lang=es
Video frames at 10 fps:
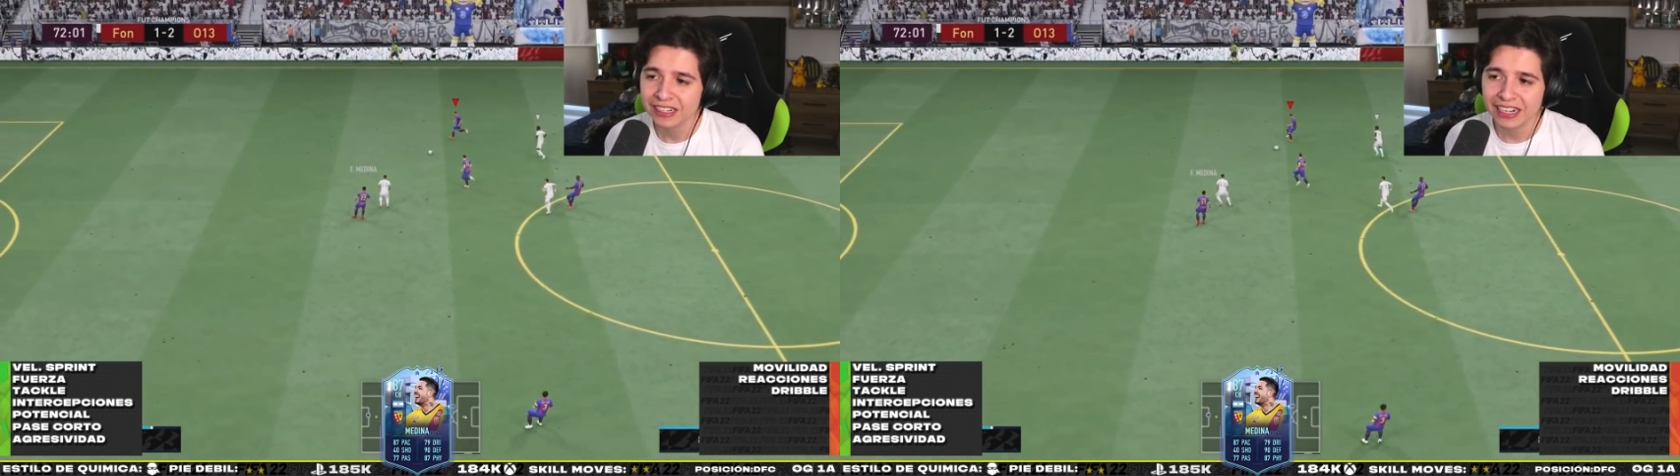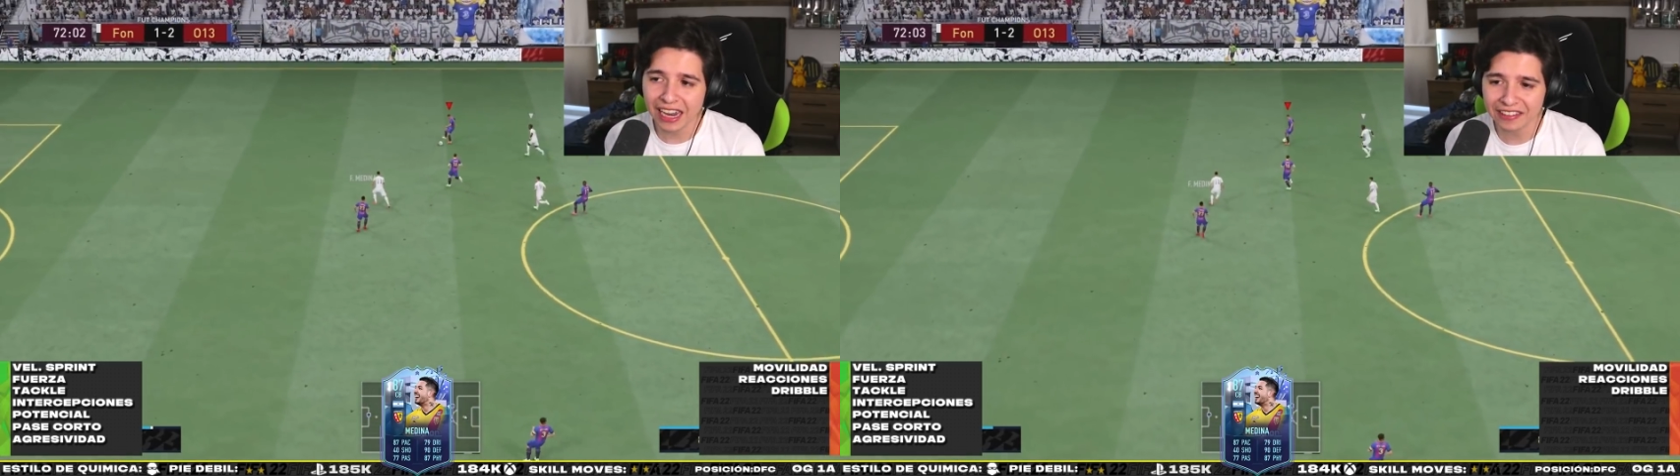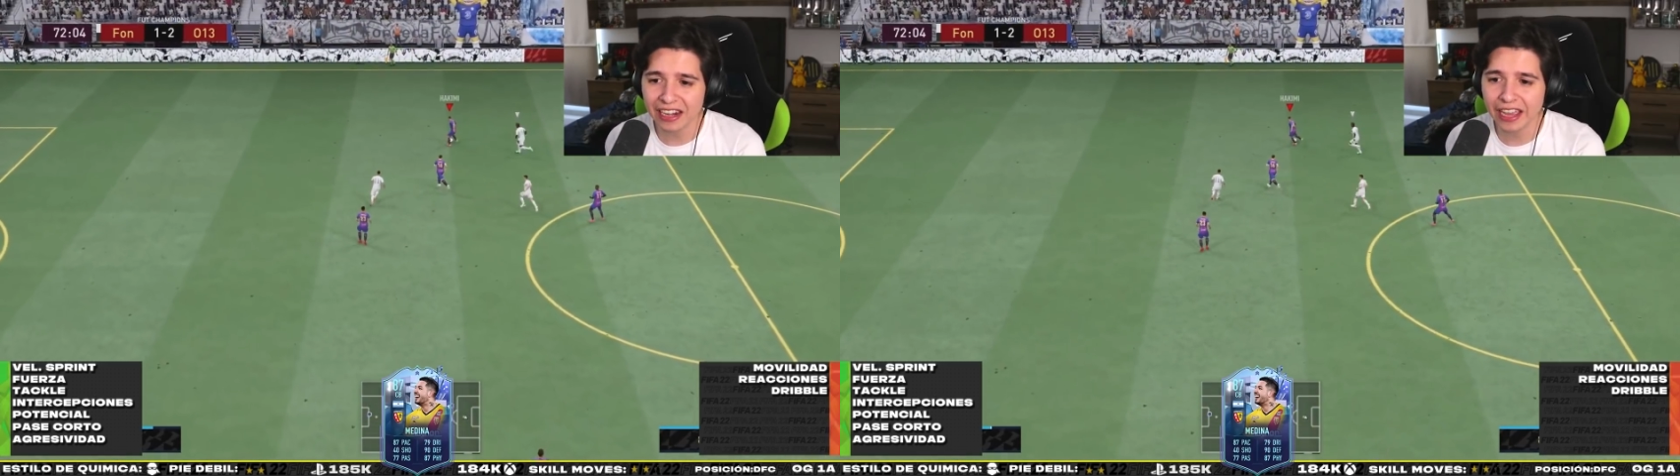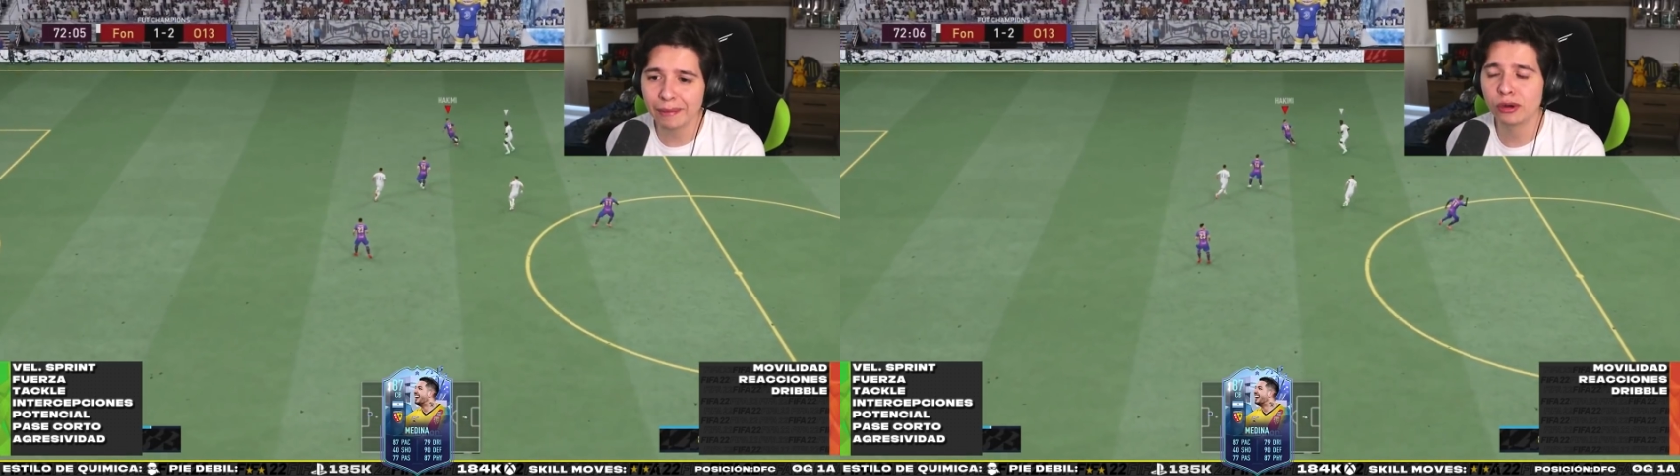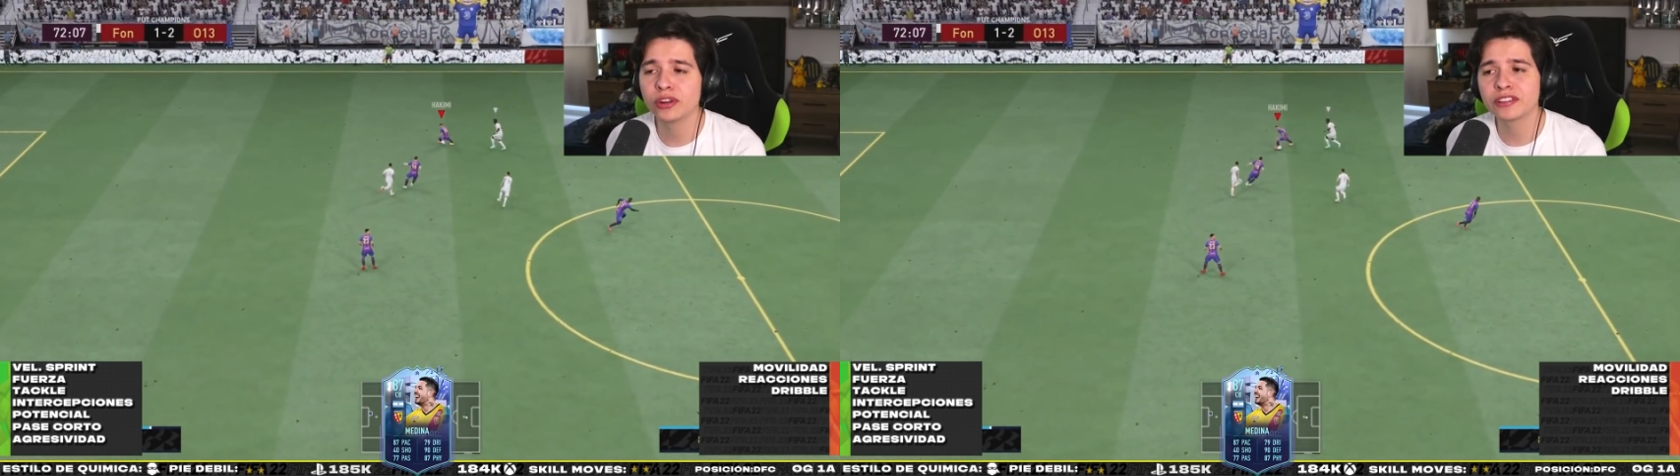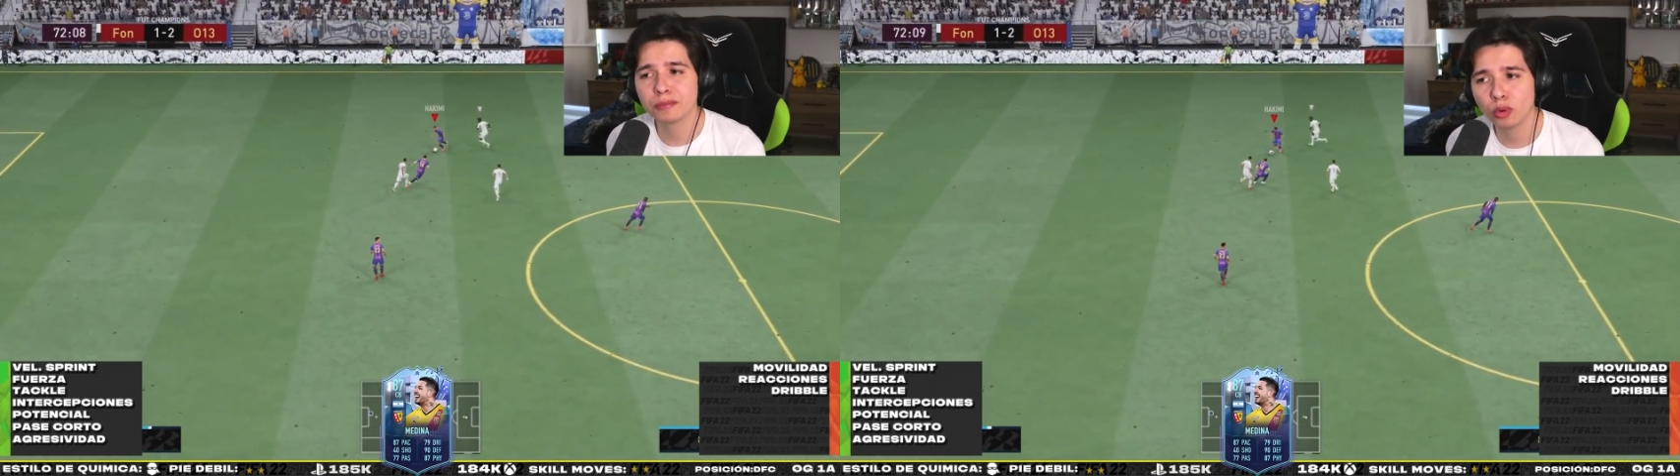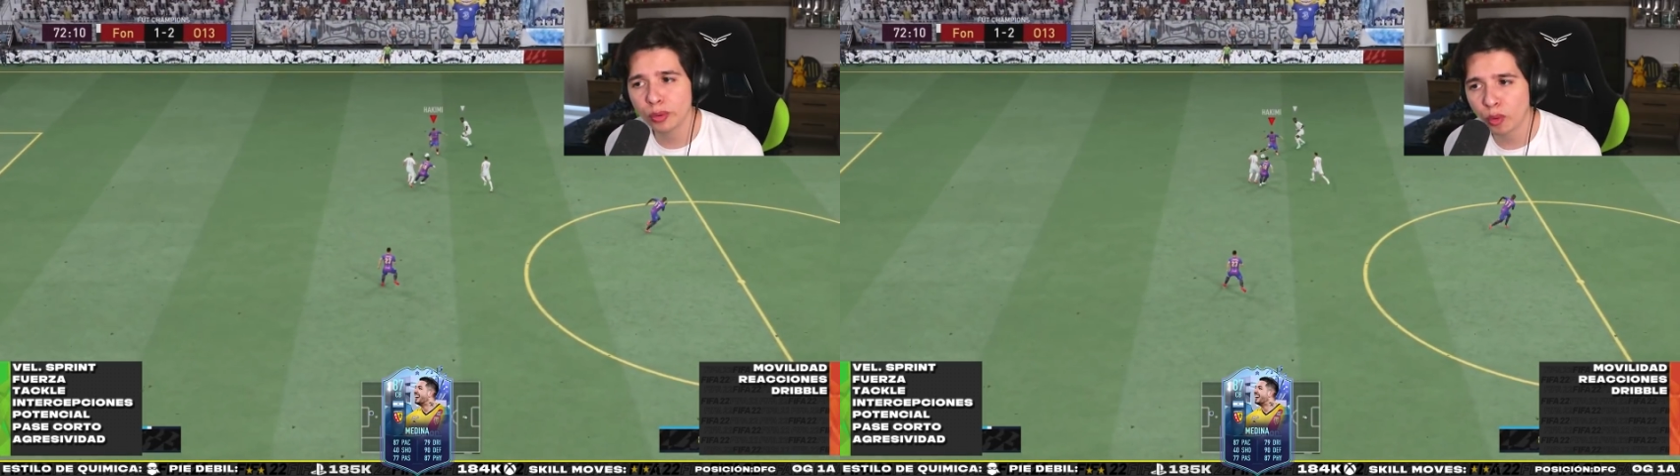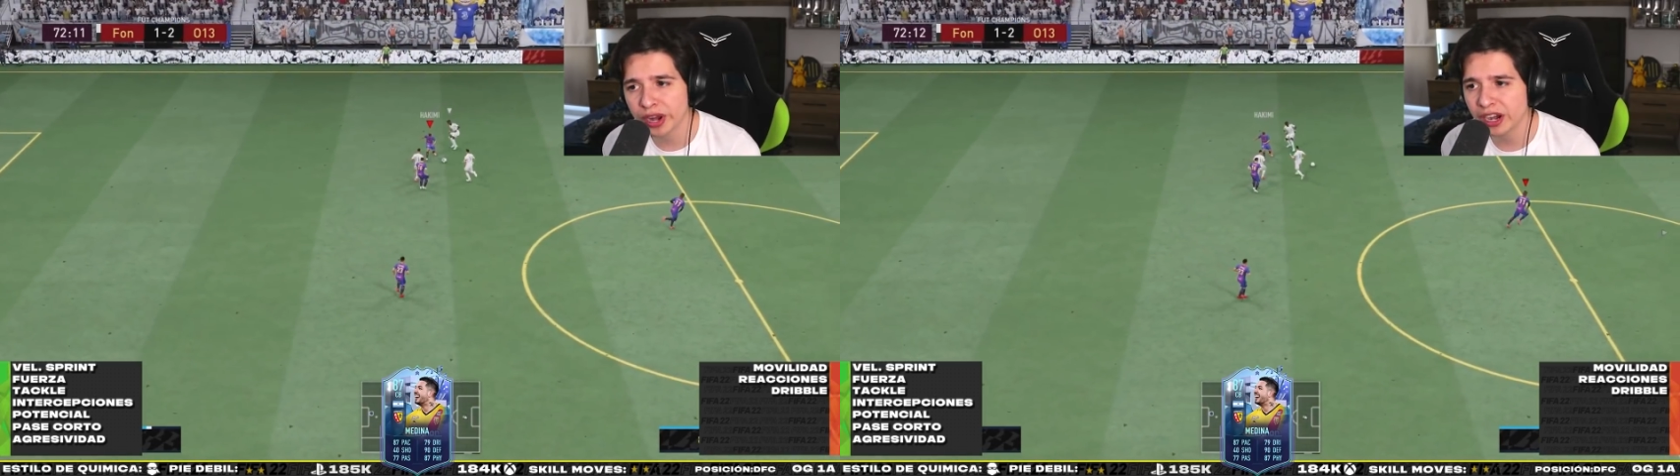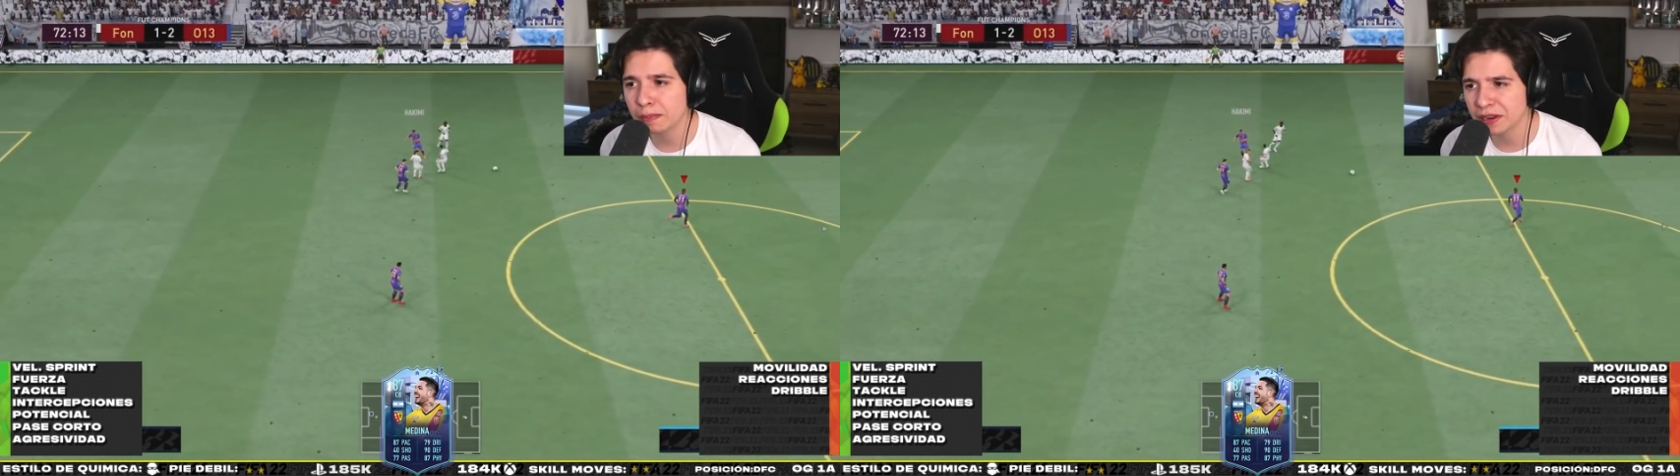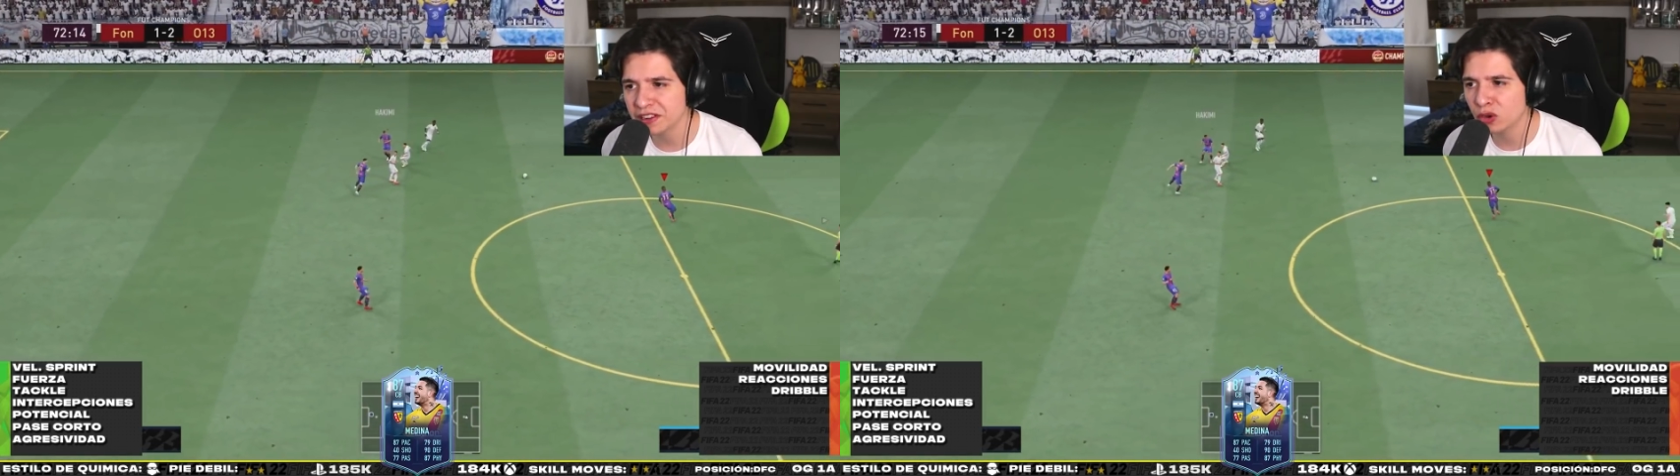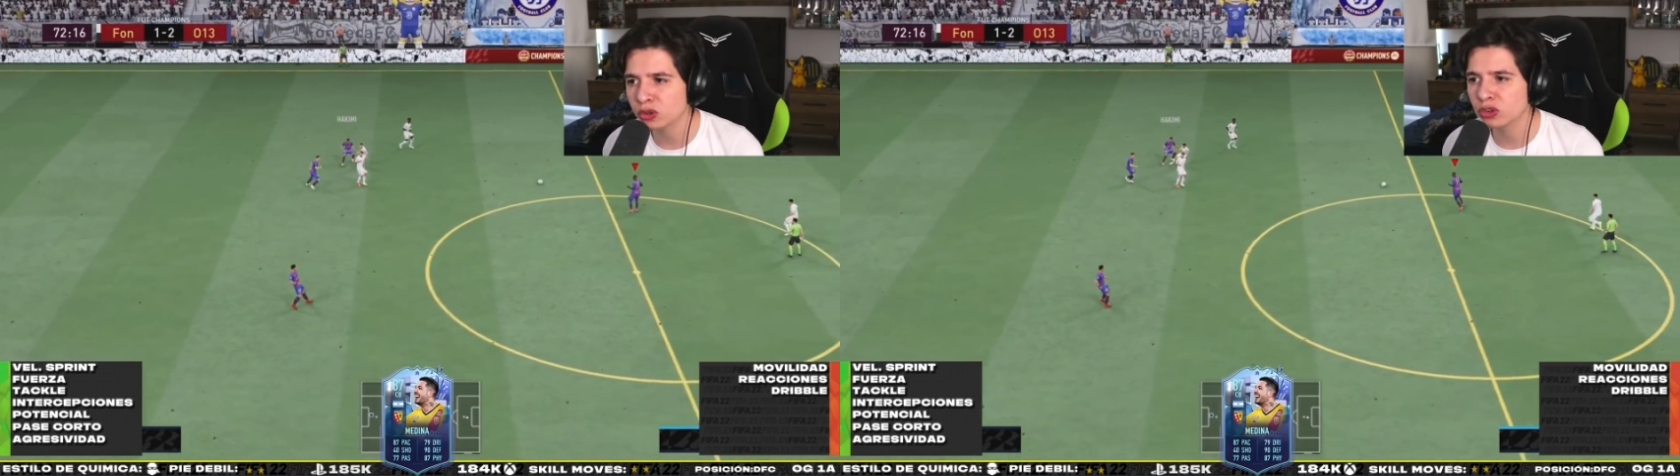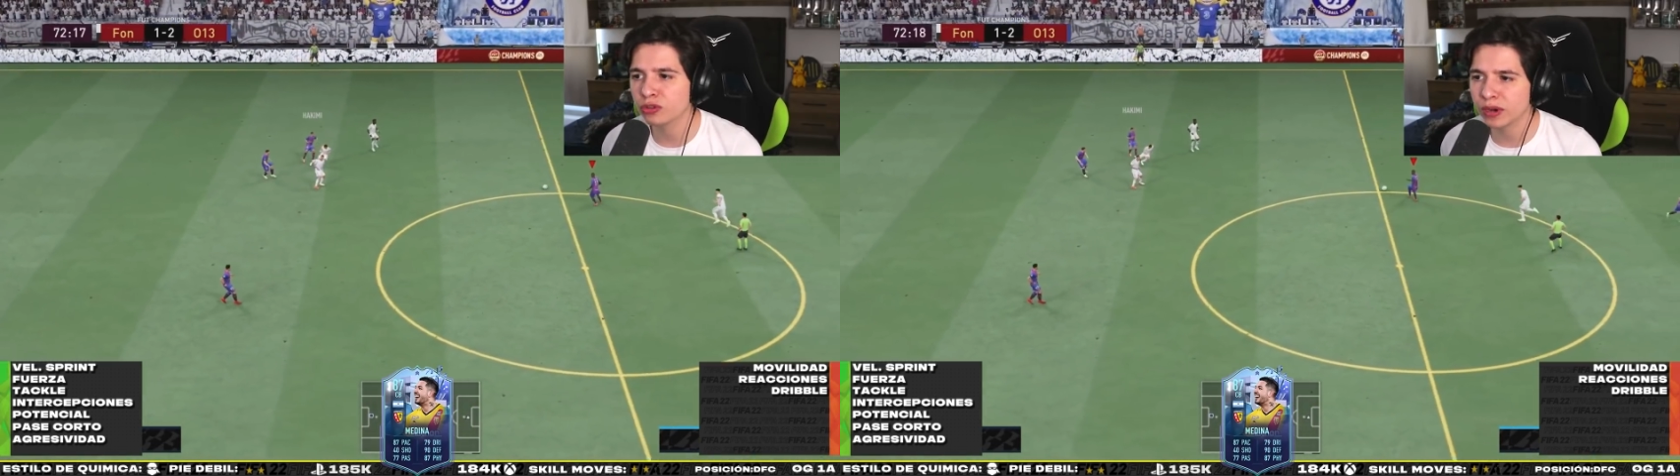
la salida de balón es muy buena, el pase corto sobre